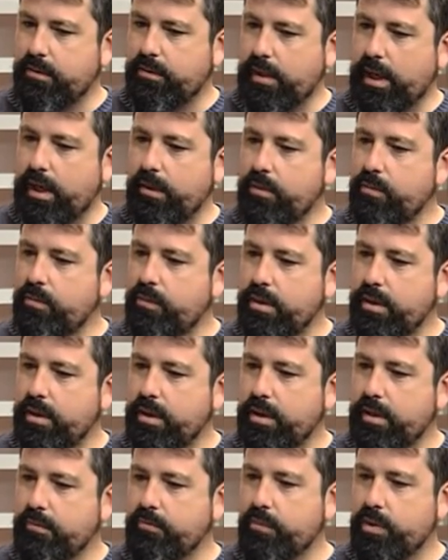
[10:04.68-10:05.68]
eso es algo
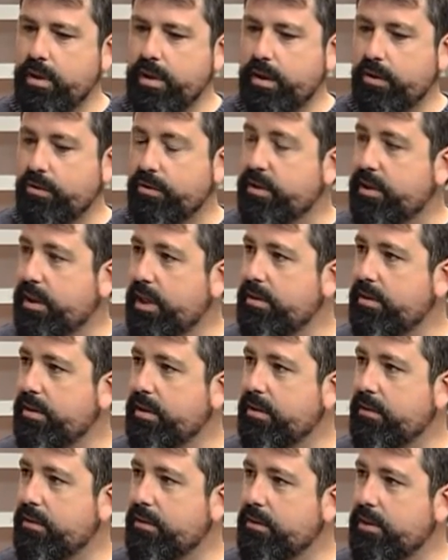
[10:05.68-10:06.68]
muy, muy de
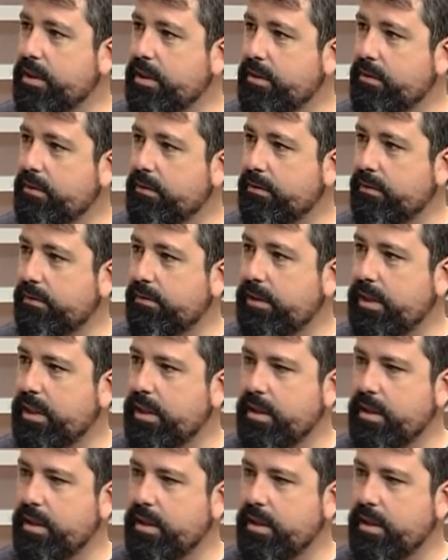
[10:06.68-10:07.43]
contraste, ¿no? Esto, ¿no?